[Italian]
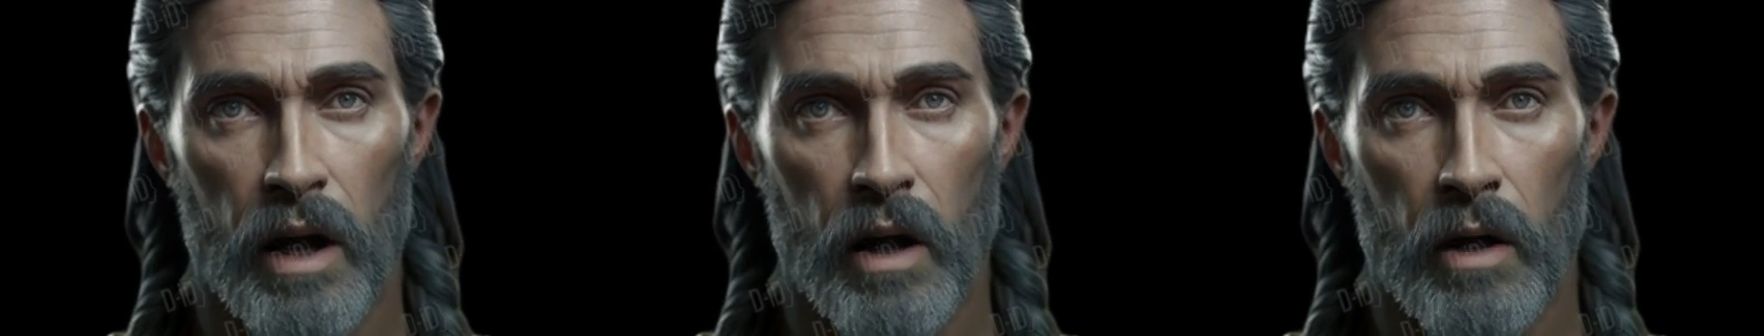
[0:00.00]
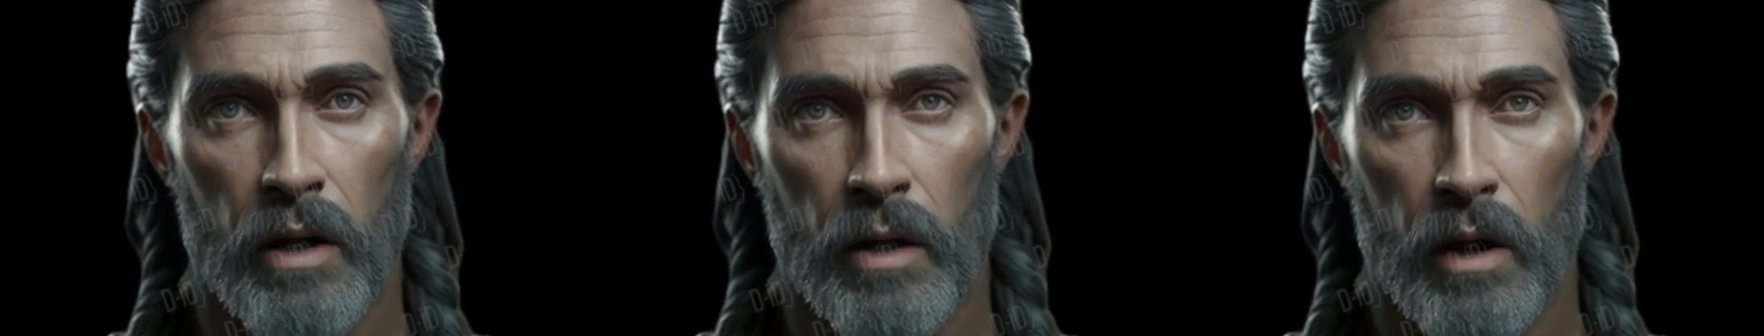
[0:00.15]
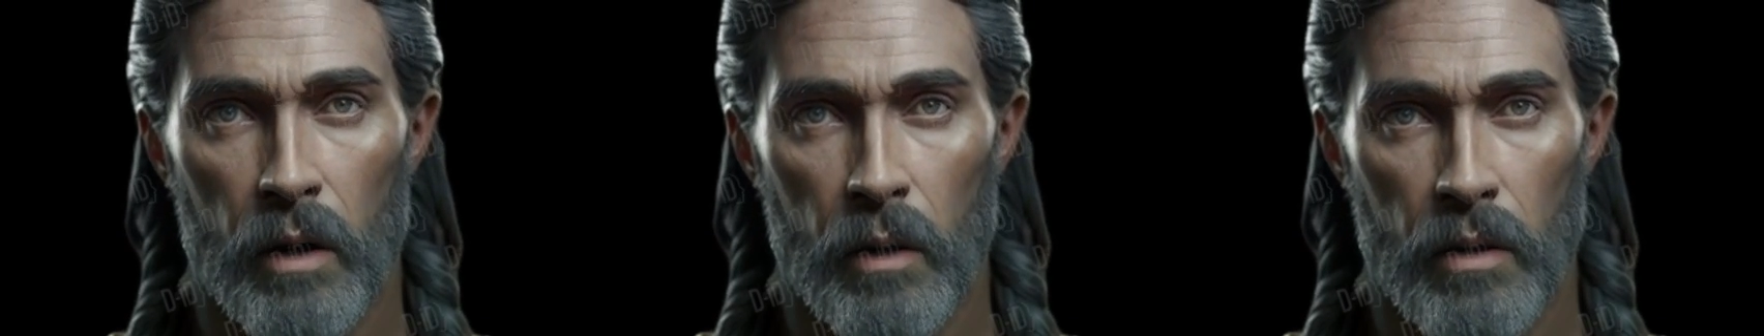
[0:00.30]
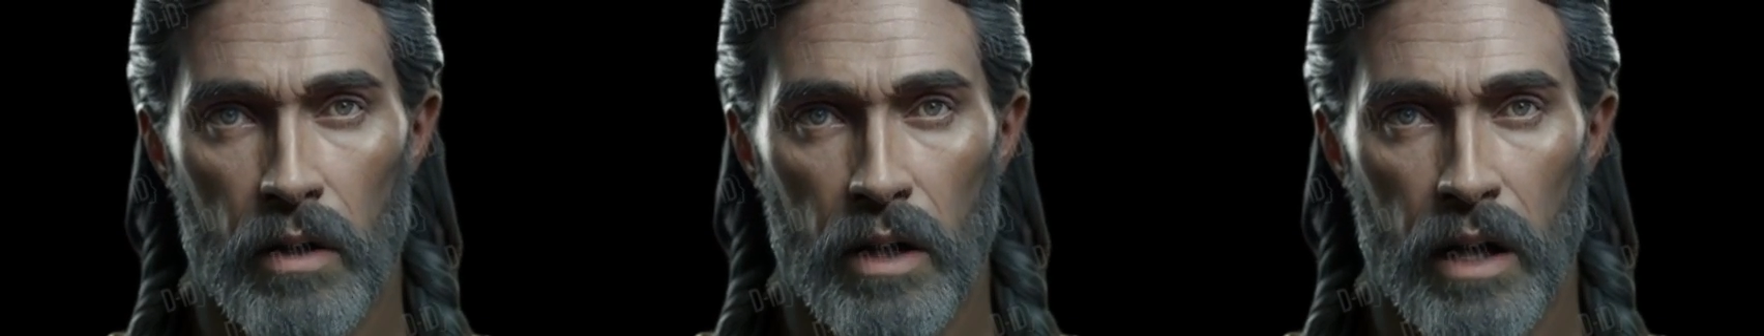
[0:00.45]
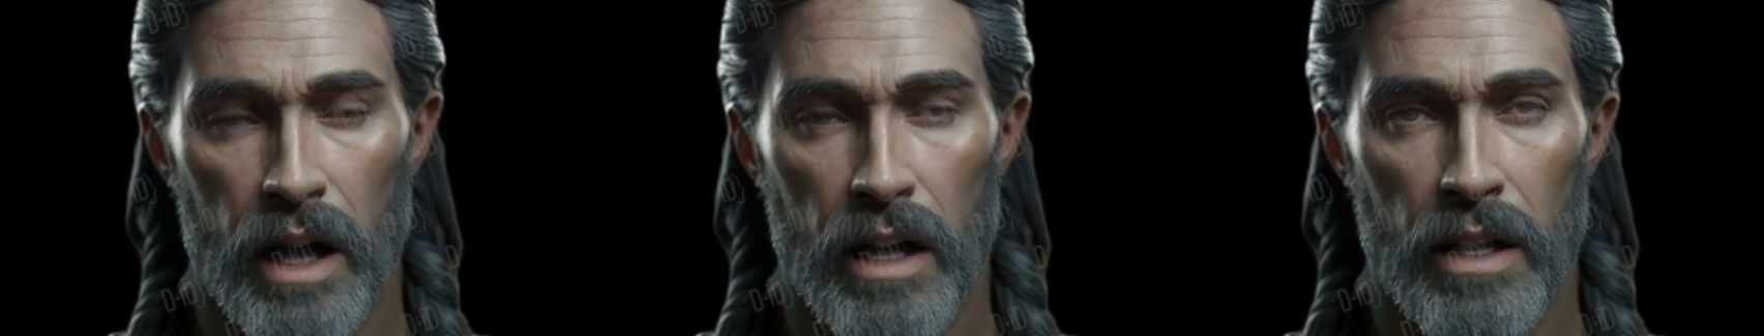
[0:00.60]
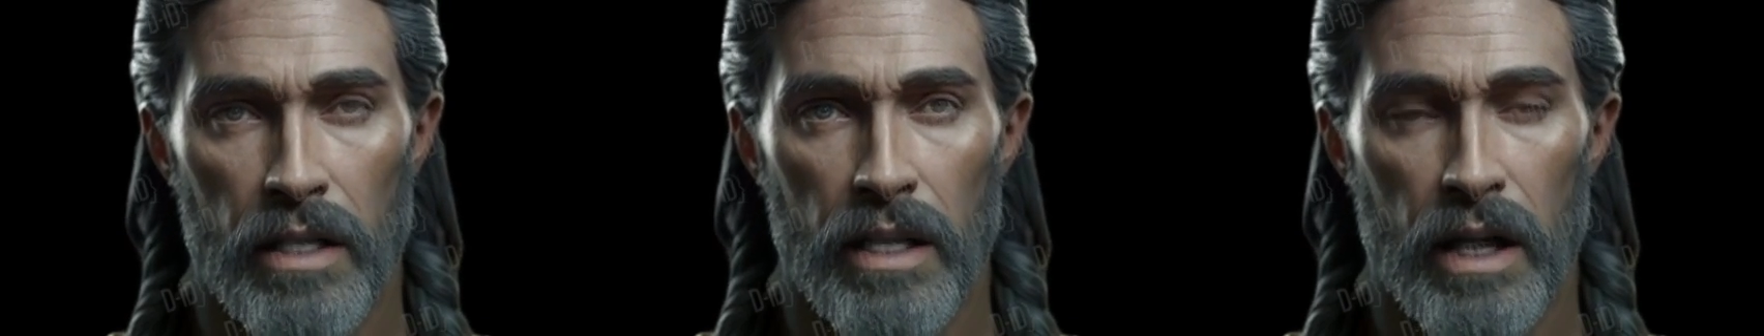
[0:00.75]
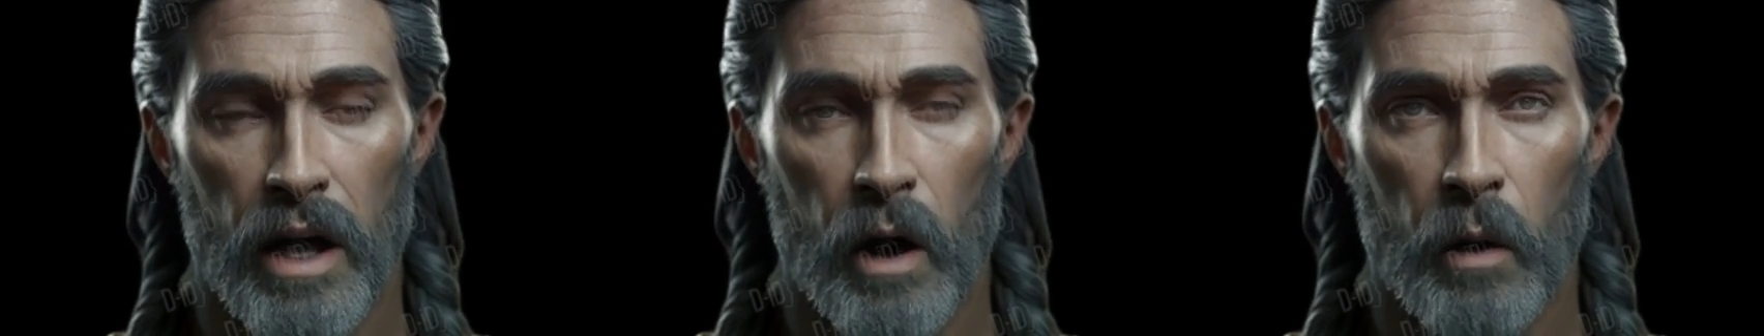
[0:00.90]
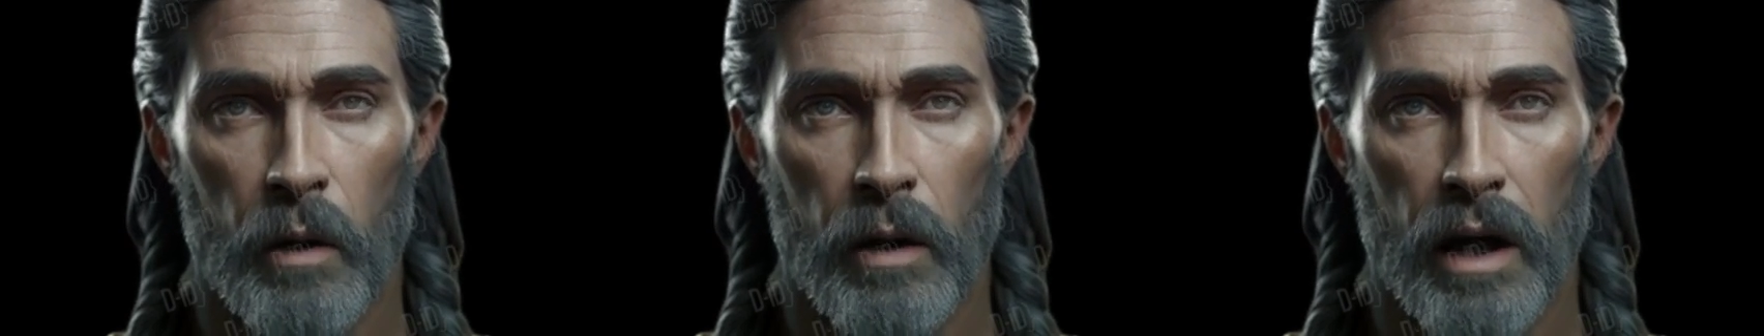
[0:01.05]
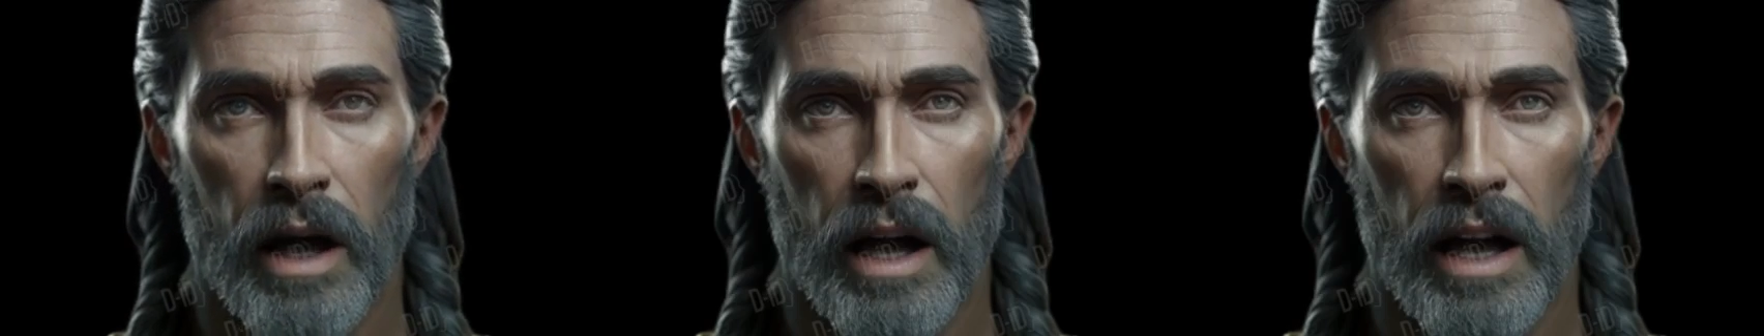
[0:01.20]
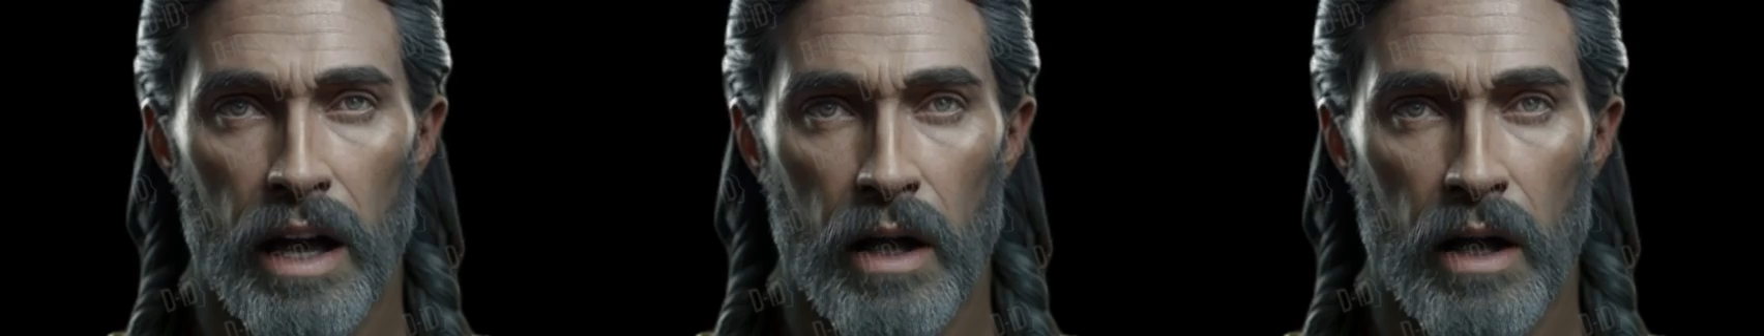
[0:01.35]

non riuscì a seguire